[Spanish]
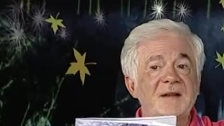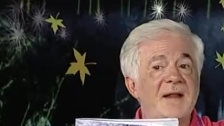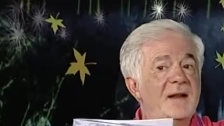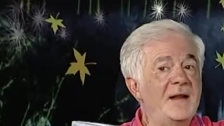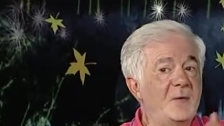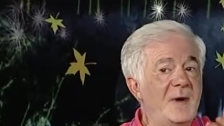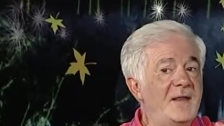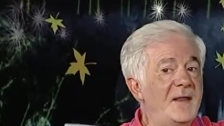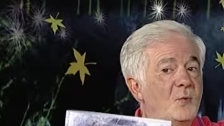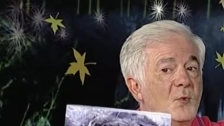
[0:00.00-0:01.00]
guías de
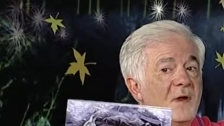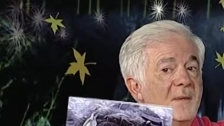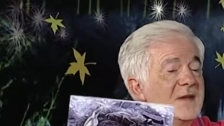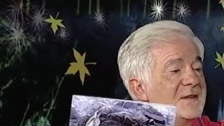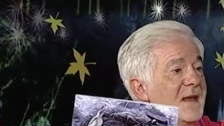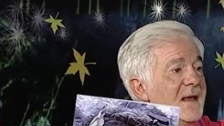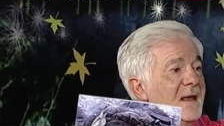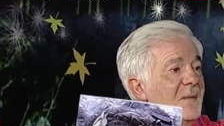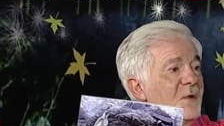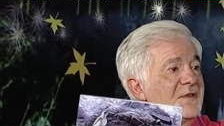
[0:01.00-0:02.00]
naturaleza, tú lo que ves
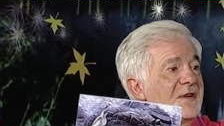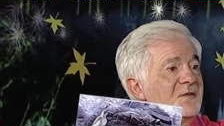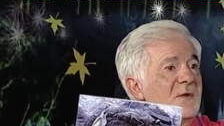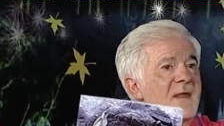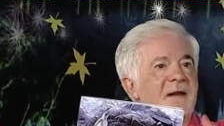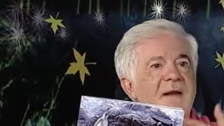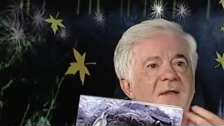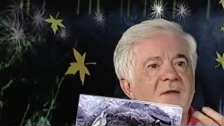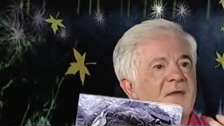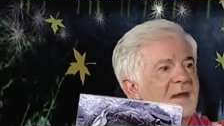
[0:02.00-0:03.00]
pues es una
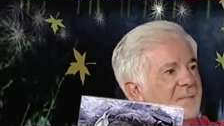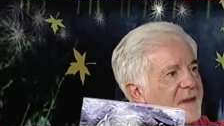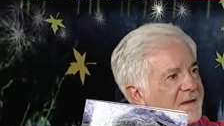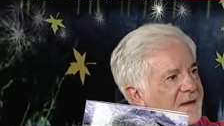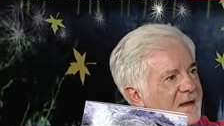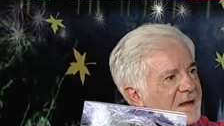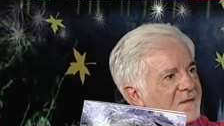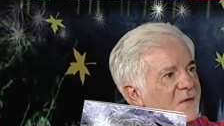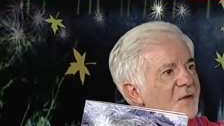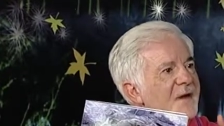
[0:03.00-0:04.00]
descripción de especies,
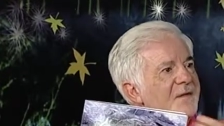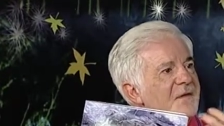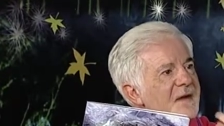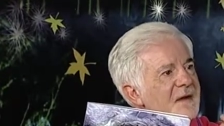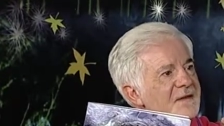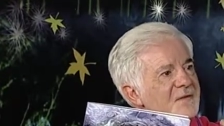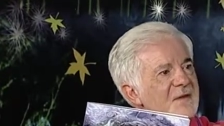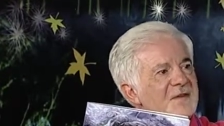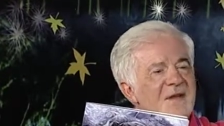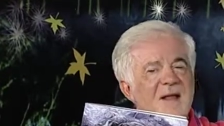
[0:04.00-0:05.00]
fotografías,
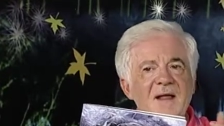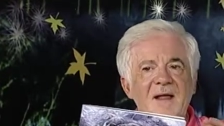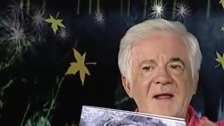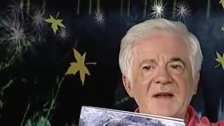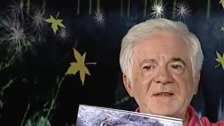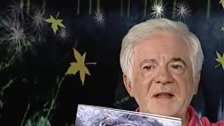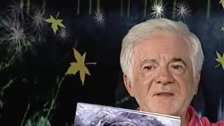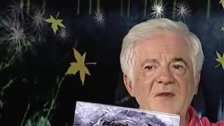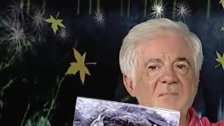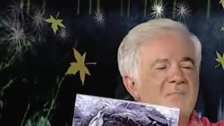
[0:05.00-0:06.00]
entonces en estas
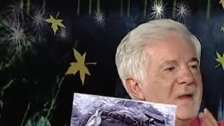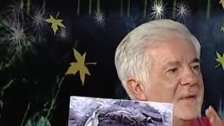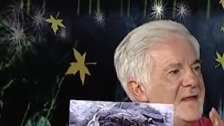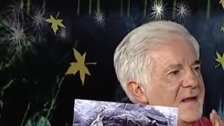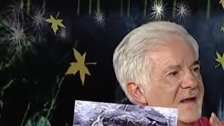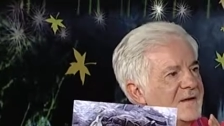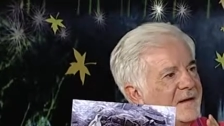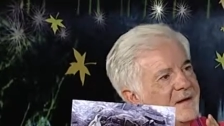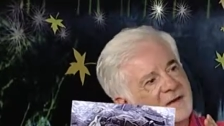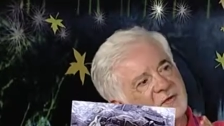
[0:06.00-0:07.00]
son vivencias,
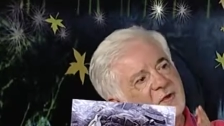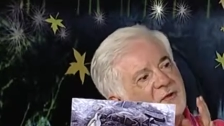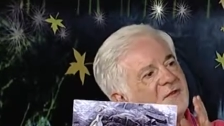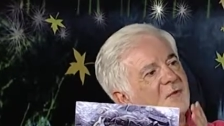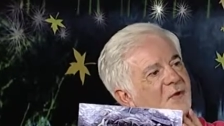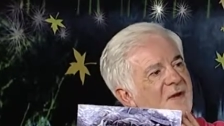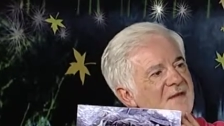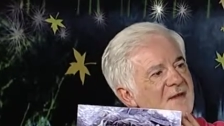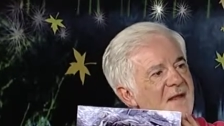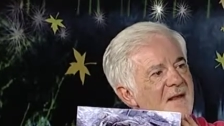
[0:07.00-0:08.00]
es decir, de estos dos
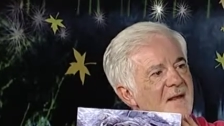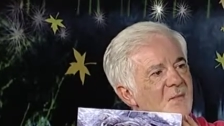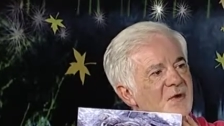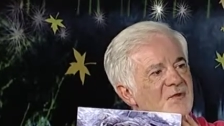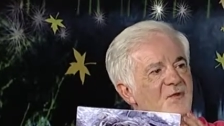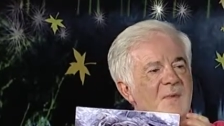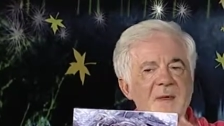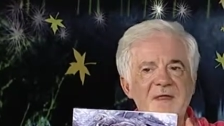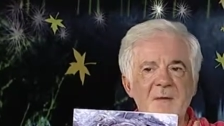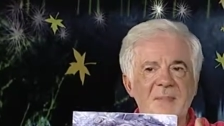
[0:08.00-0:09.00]
autores pues sus
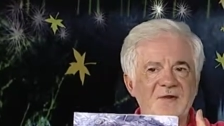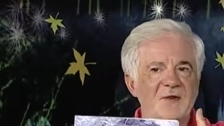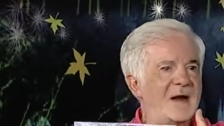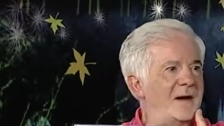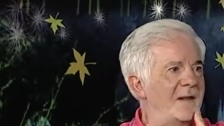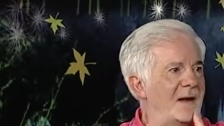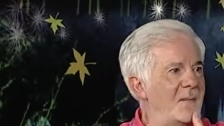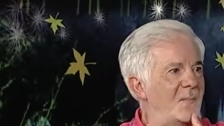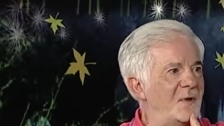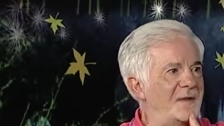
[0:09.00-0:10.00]
vivencias personales de
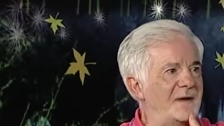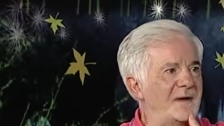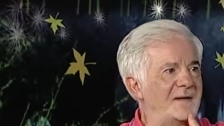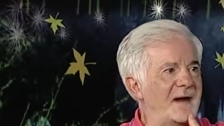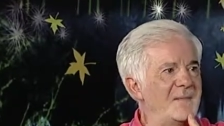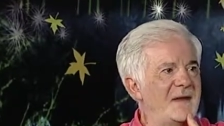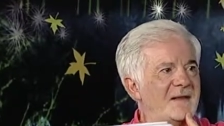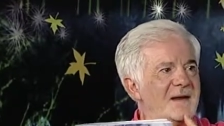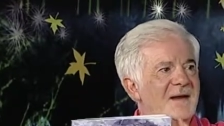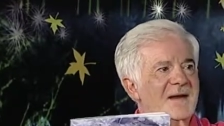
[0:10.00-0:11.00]
campo, es decir,
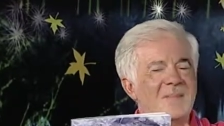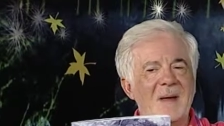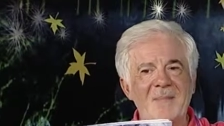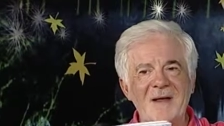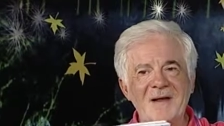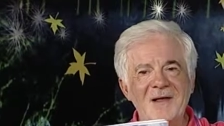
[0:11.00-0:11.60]
transmiten en el papel